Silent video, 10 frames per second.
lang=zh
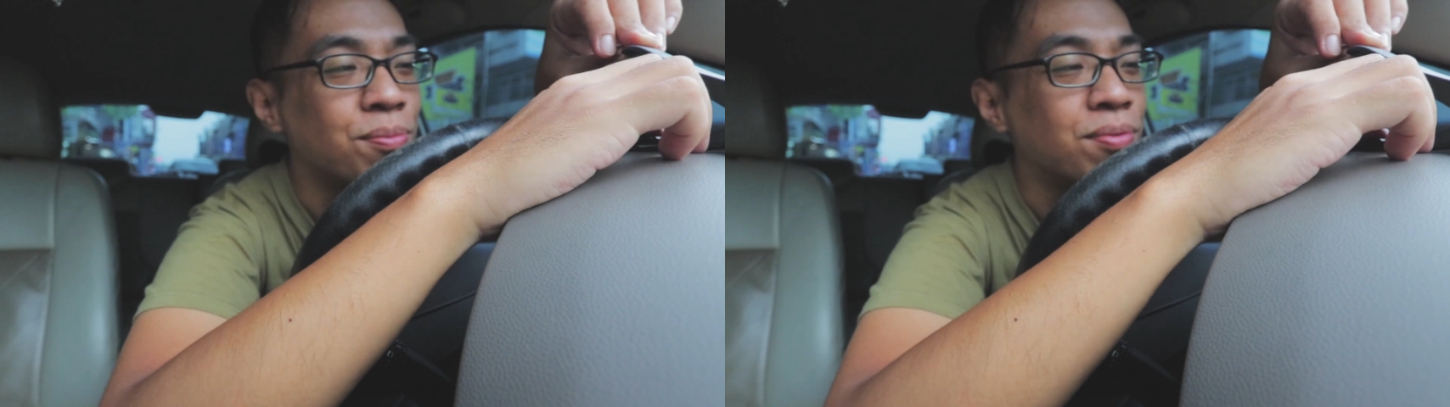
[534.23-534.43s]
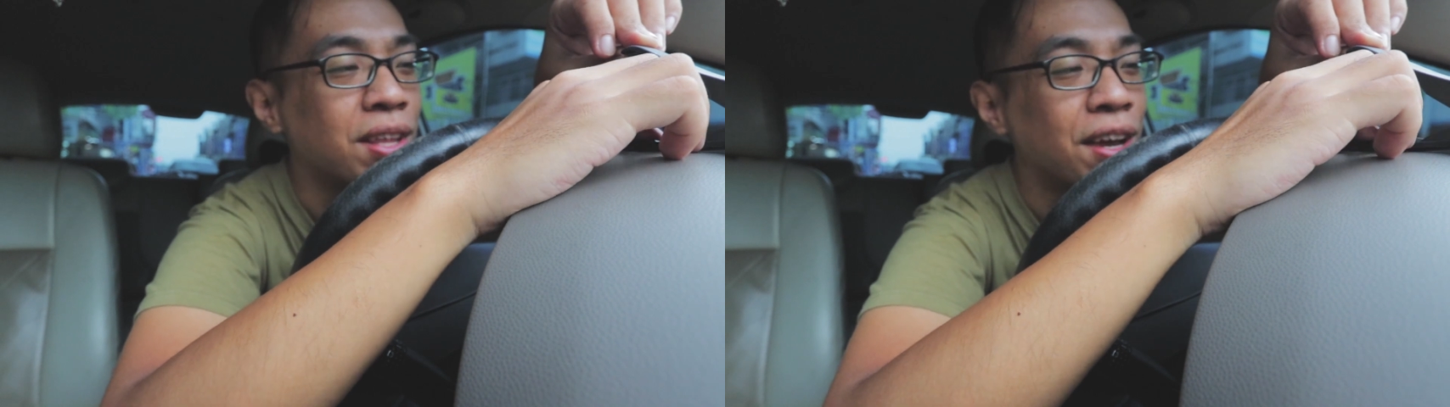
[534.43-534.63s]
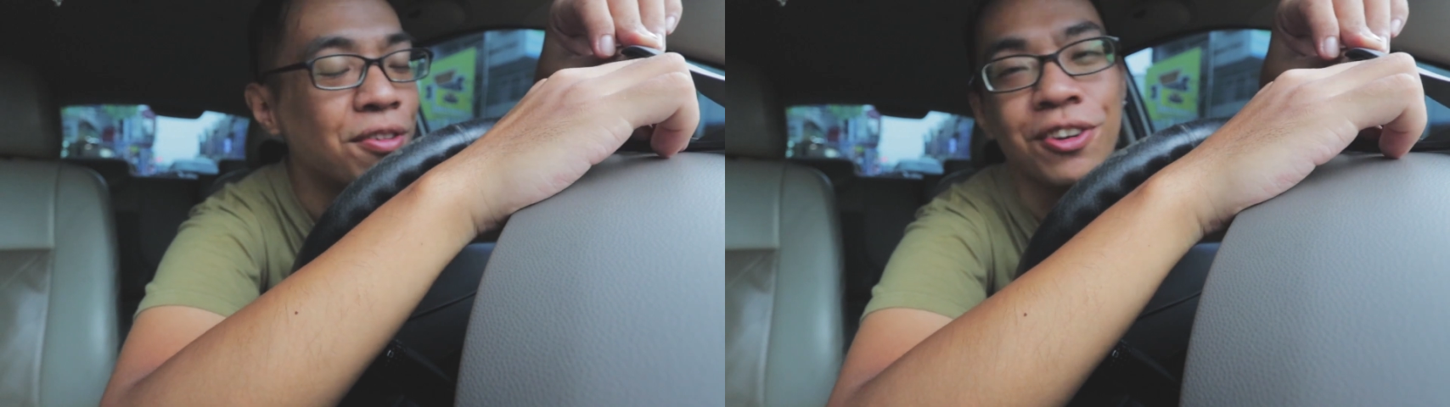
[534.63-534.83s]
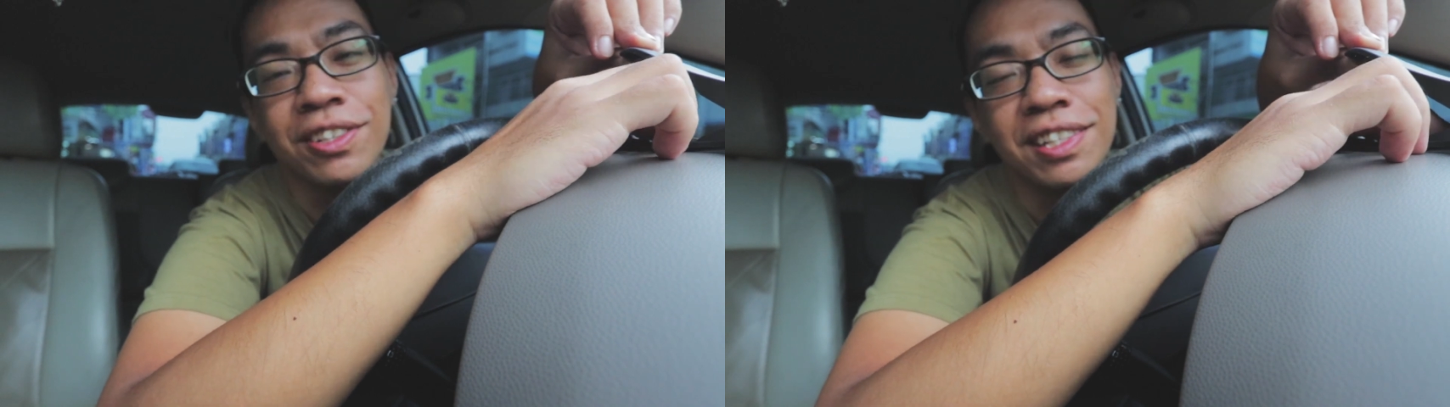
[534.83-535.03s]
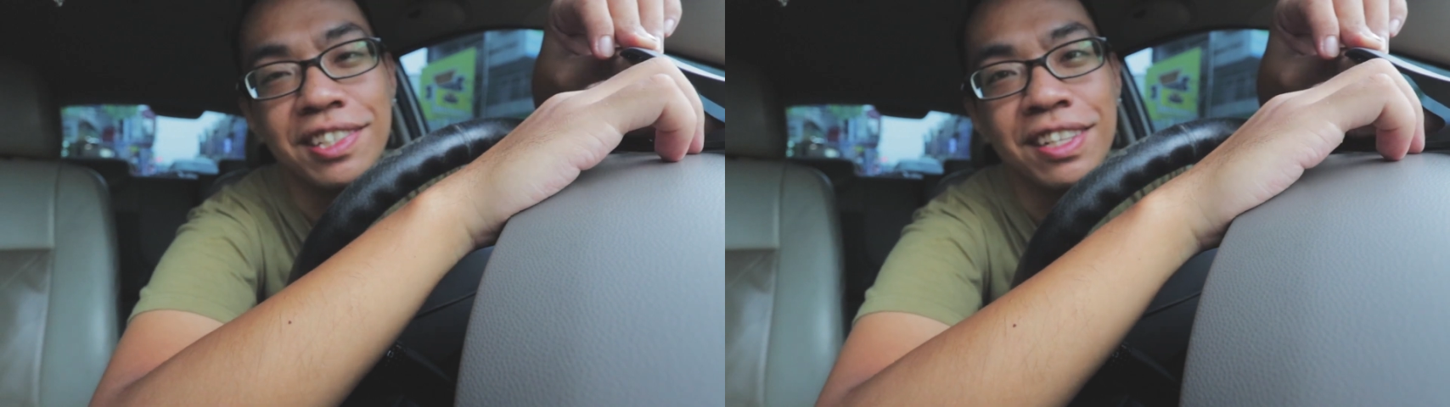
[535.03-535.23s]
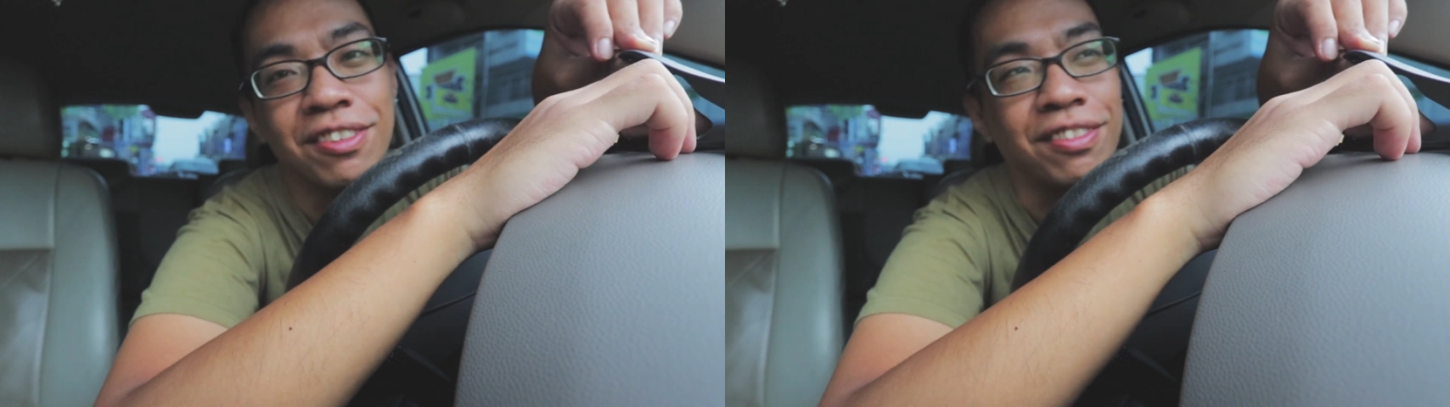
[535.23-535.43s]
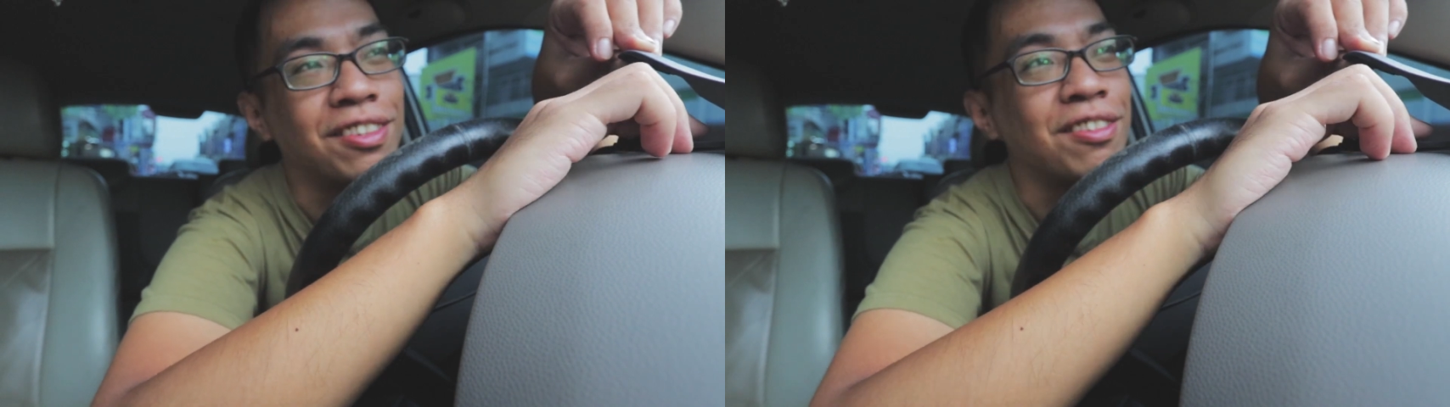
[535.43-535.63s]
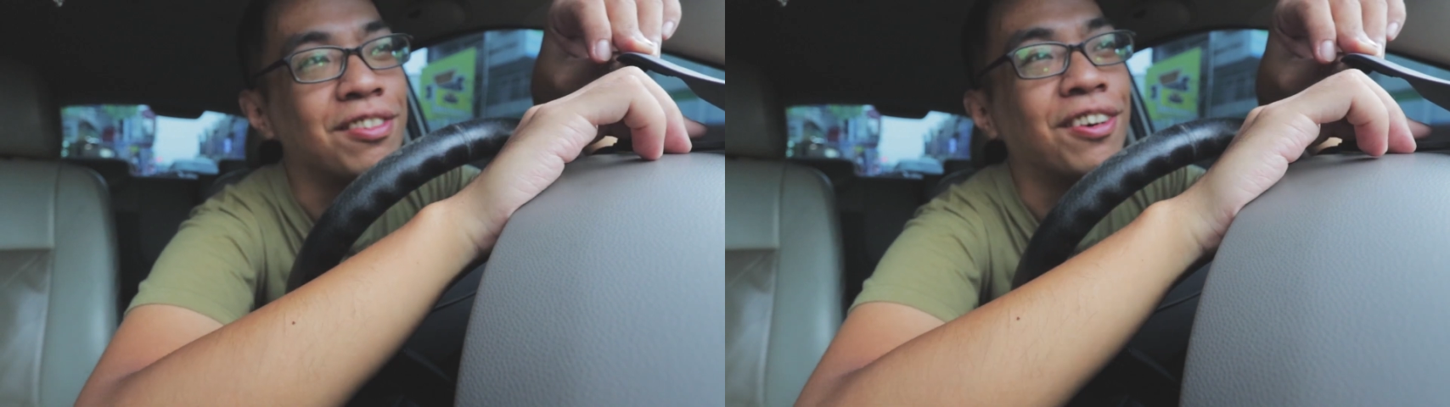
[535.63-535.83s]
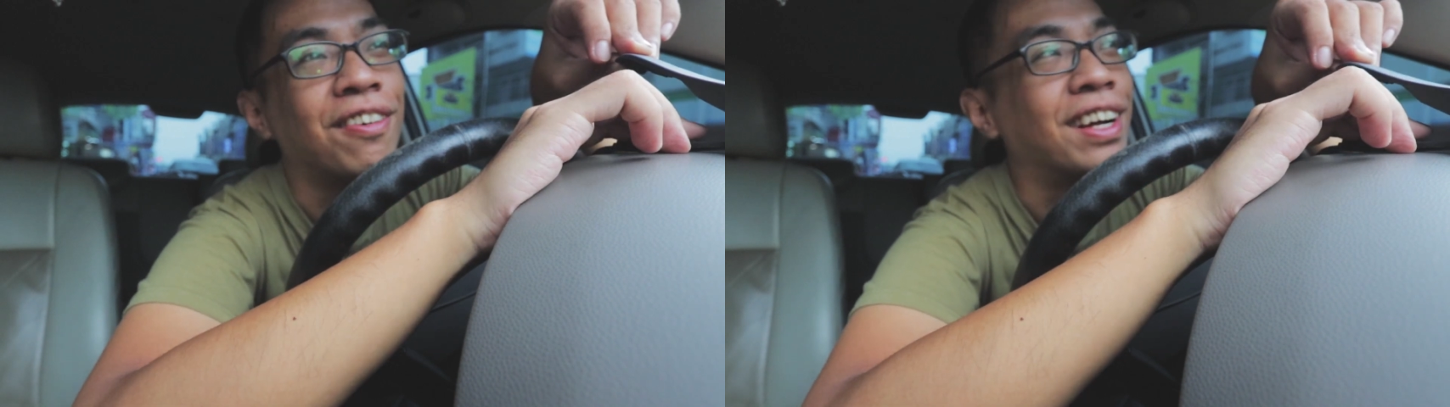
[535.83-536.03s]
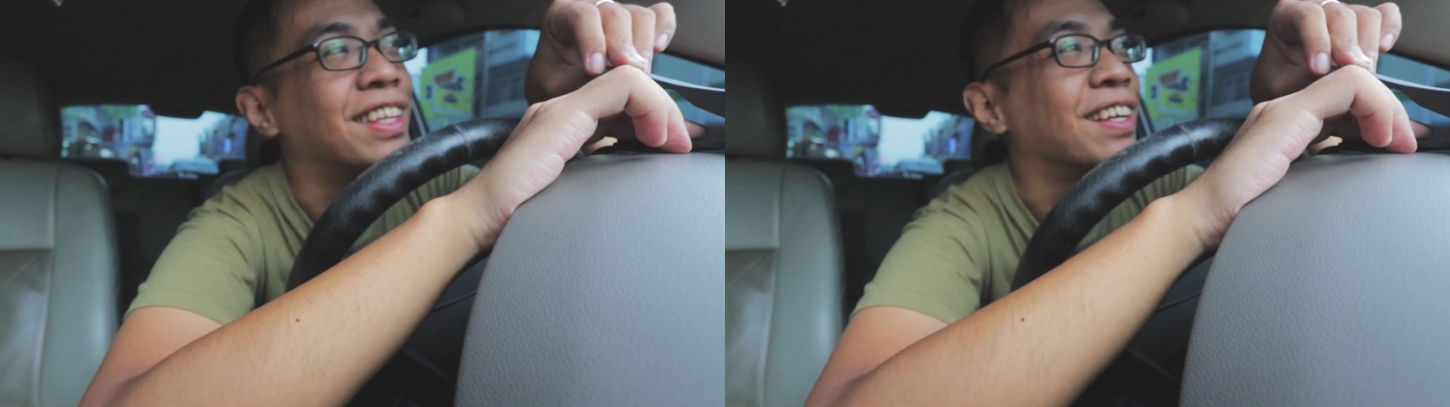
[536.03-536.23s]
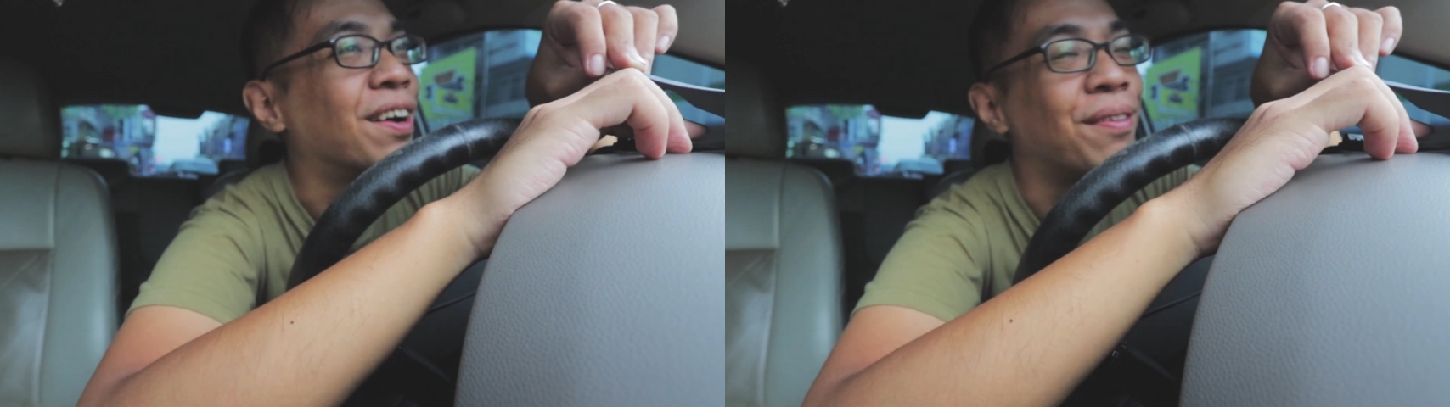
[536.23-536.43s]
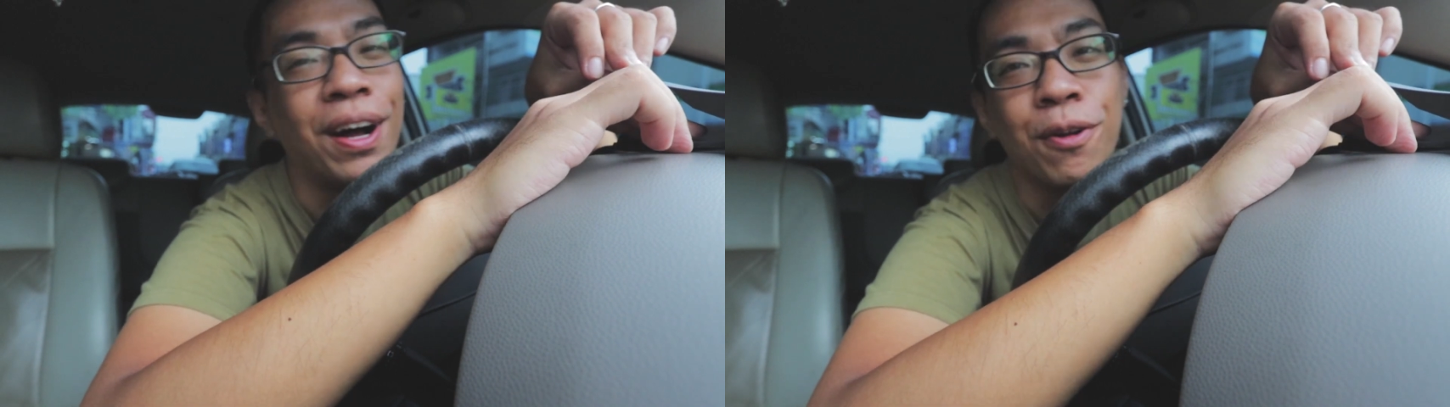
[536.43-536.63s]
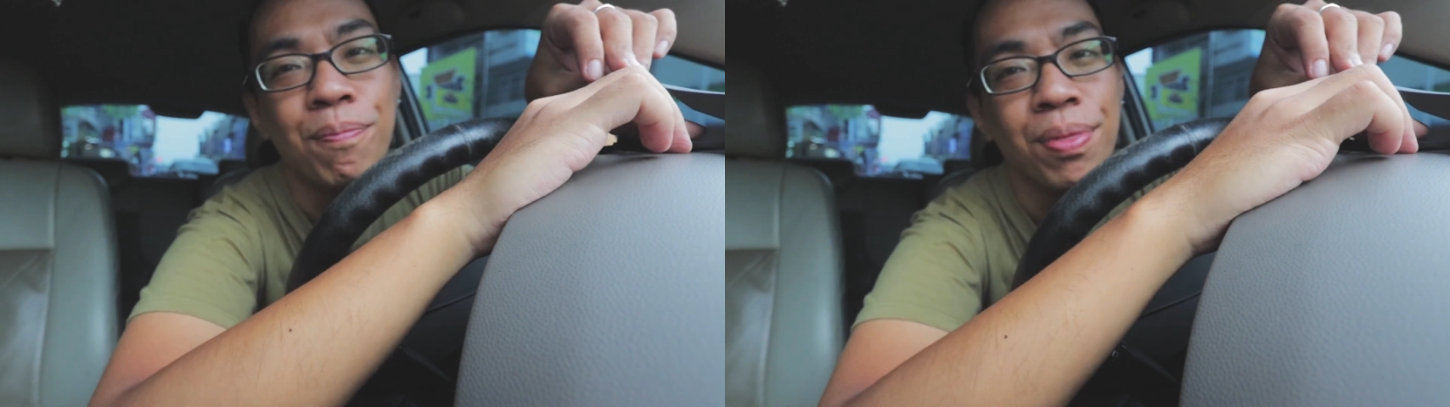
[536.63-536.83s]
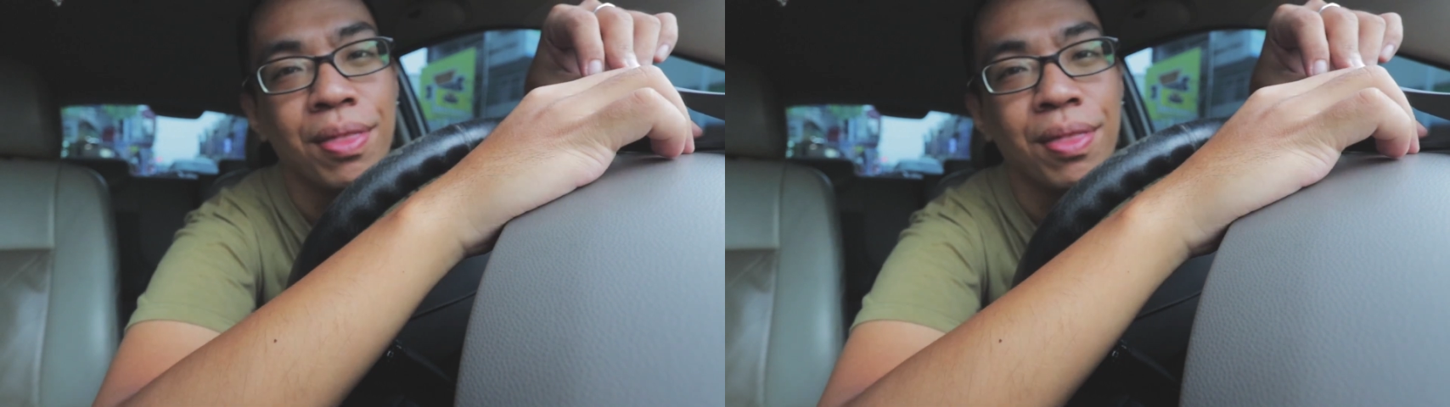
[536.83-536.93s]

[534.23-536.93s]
就不太会有像今天这种沉重的话题了，好不好？